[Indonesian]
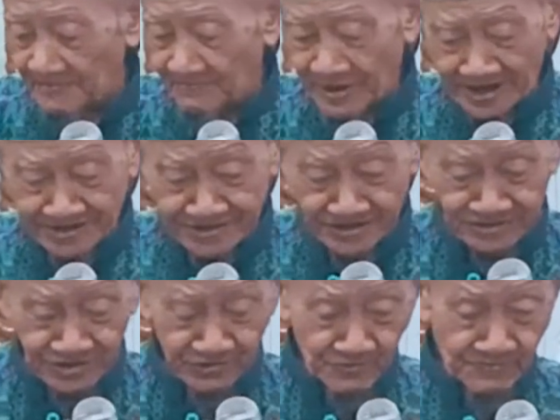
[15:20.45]

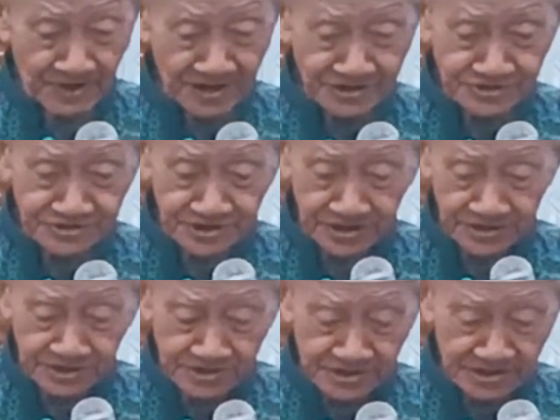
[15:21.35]
Bandeng dikumbar
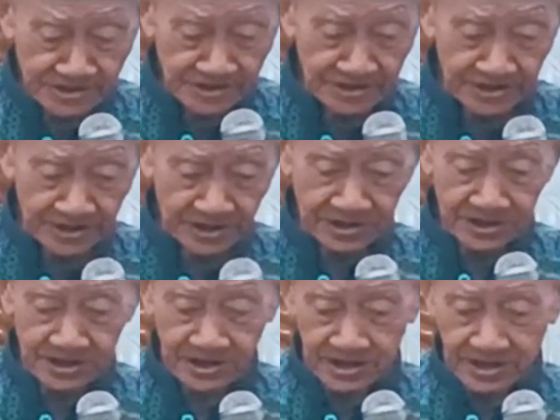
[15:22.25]
resik, digegeli.
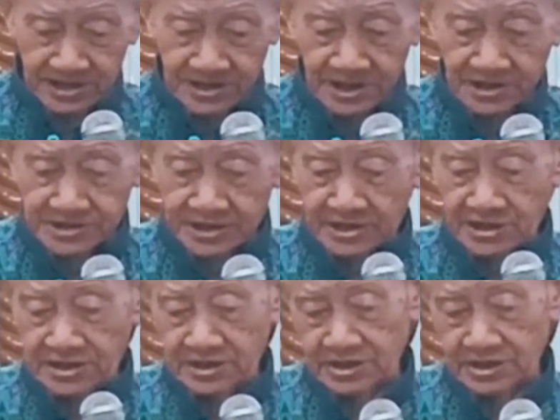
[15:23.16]
ide